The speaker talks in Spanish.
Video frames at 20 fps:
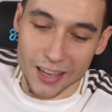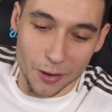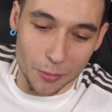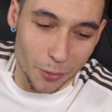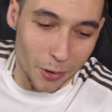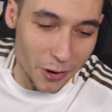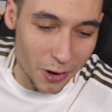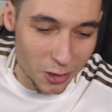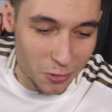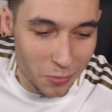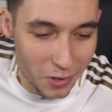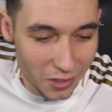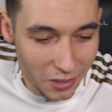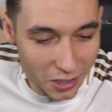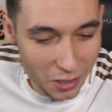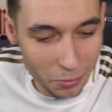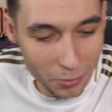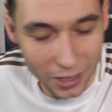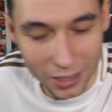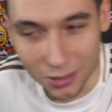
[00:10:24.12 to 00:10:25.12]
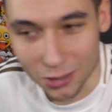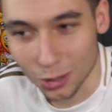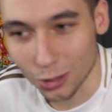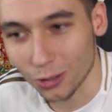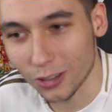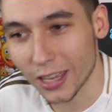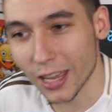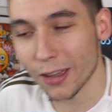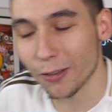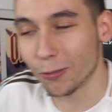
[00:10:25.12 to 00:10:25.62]
Qué bueno es Mendy,
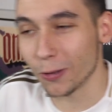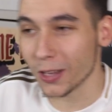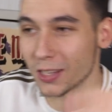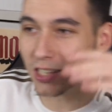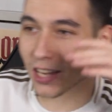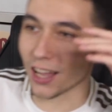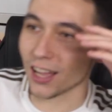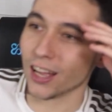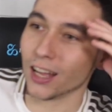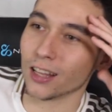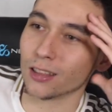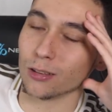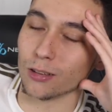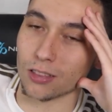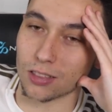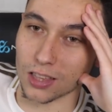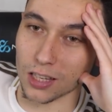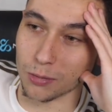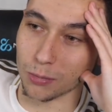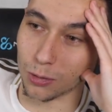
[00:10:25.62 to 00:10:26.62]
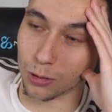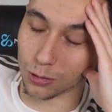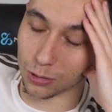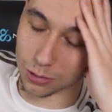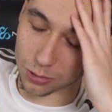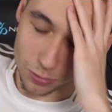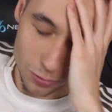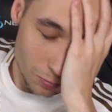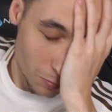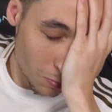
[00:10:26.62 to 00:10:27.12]
macho. Qué fichajazo
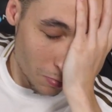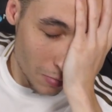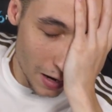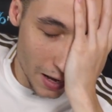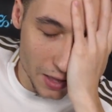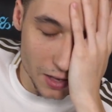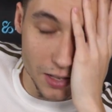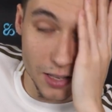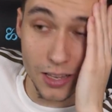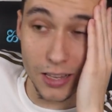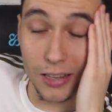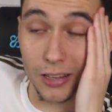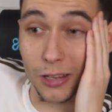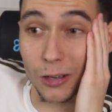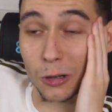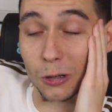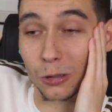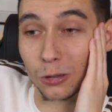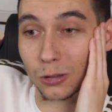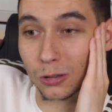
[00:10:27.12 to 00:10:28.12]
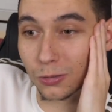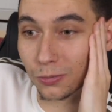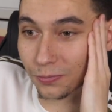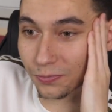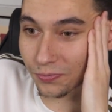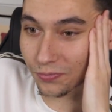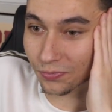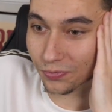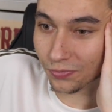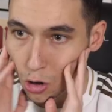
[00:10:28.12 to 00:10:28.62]
hicimos. Madre de Dios.
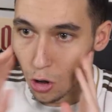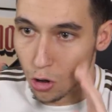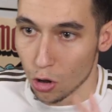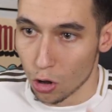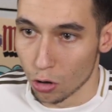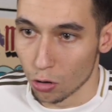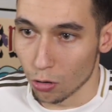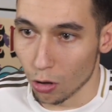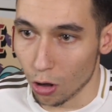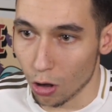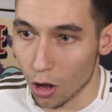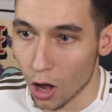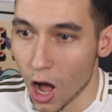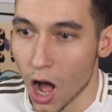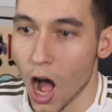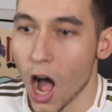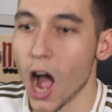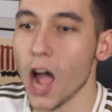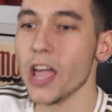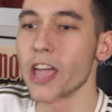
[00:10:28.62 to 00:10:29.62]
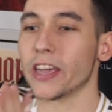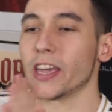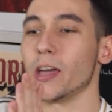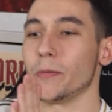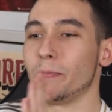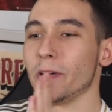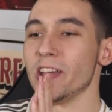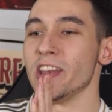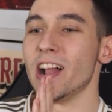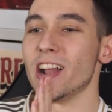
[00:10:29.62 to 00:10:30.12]

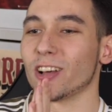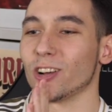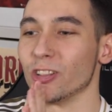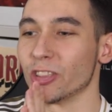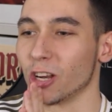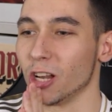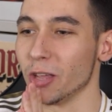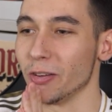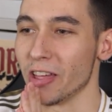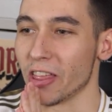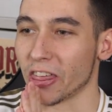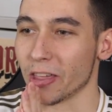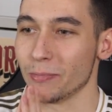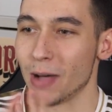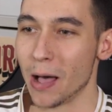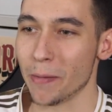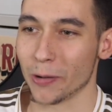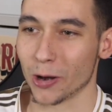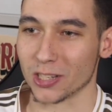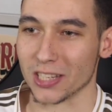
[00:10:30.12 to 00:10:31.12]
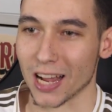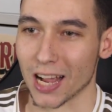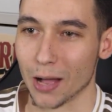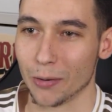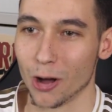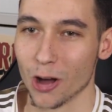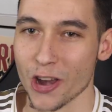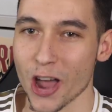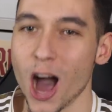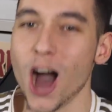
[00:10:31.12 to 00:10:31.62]
¡Ay, qué pena el control de Benzema! Pero se
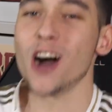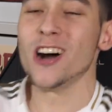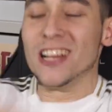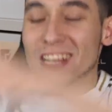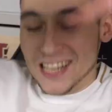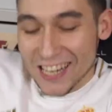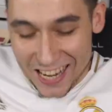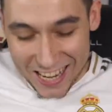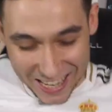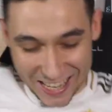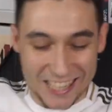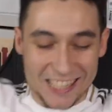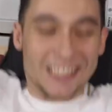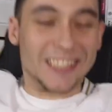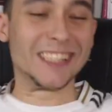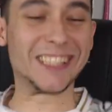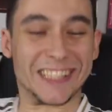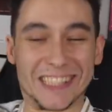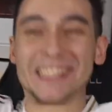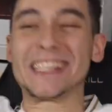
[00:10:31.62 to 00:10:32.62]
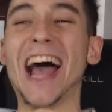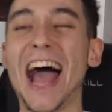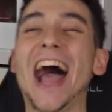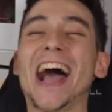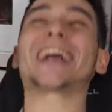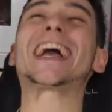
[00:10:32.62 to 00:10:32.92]
acabó, ¿no? ¡Se